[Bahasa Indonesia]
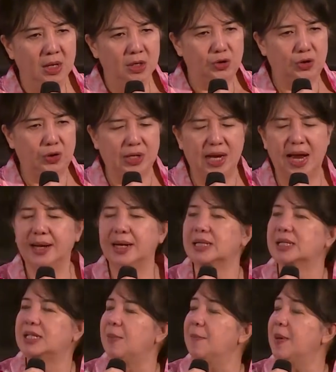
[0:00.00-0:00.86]

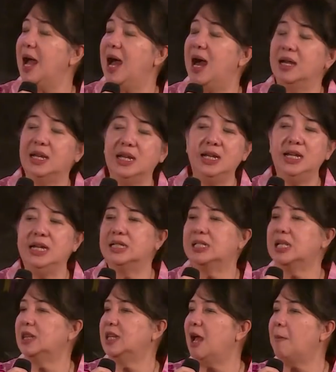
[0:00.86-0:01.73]
Saudara sampai hari ini
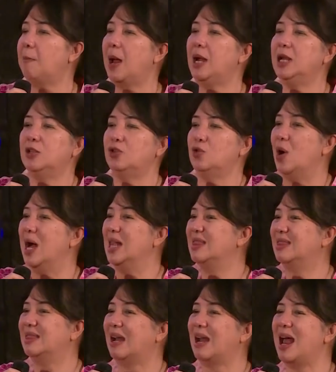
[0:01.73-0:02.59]
setiap kali
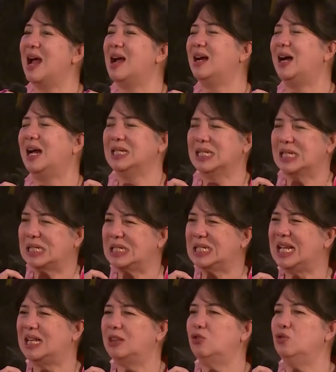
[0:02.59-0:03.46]
Tuhan terangkan
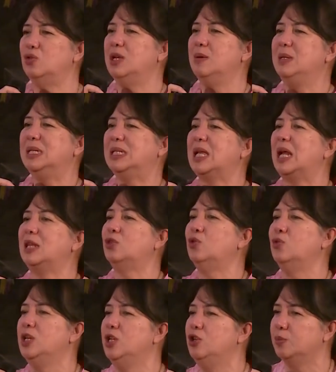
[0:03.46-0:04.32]
satu demi
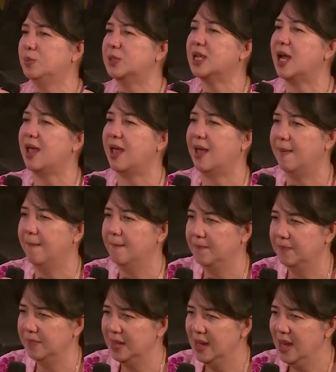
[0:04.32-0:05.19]
satu hidup saya.
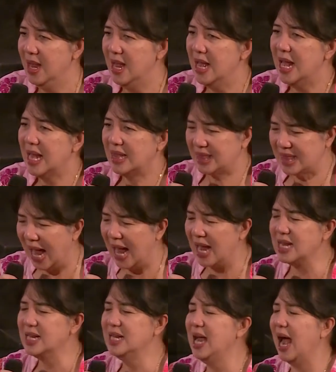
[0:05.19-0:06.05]

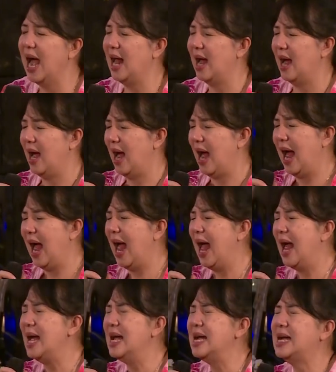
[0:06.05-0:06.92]
Tangga,
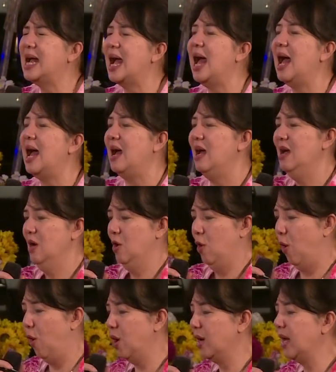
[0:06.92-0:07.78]
angka,
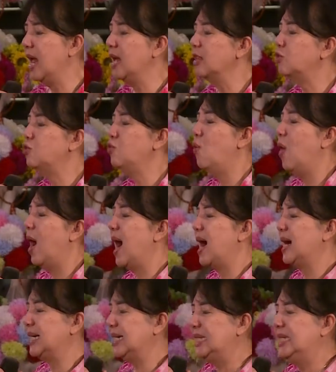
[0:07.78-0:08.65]
orang
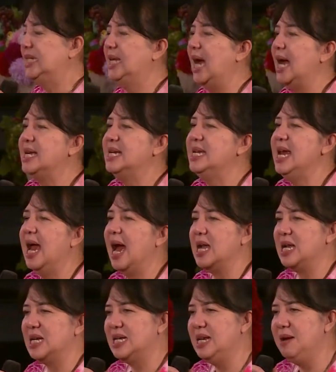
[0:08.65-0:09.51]
tua,
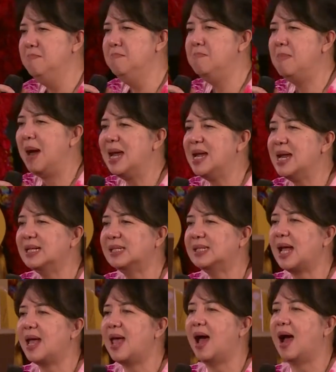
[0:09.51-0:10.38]
kejadian di mana
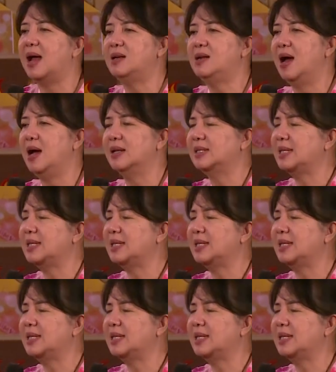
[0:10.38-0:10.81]
saya ada.